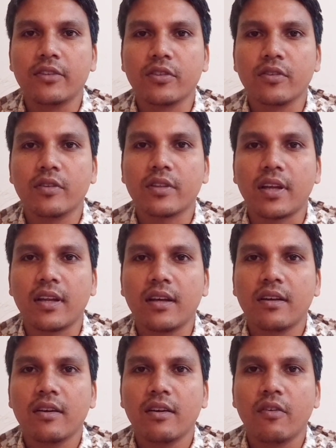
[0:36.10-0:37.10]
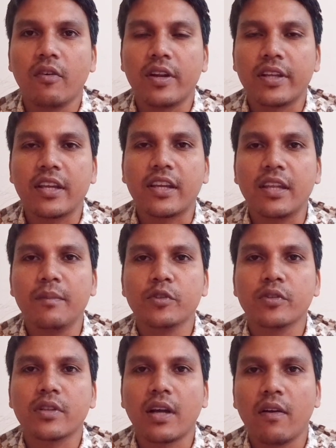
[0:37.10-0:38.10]
এই জন্য তারা অনেকে কৃমি
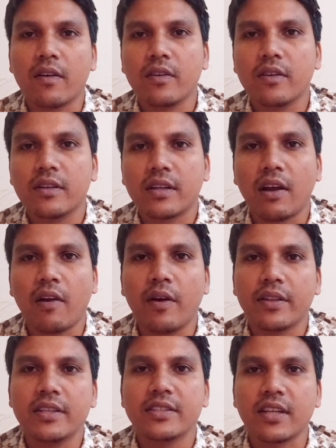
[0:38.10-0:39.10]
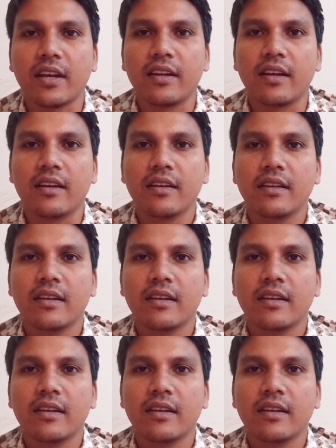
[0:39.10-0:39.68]
ওষুধ খাওয়ানো খাওয়াতে চায় না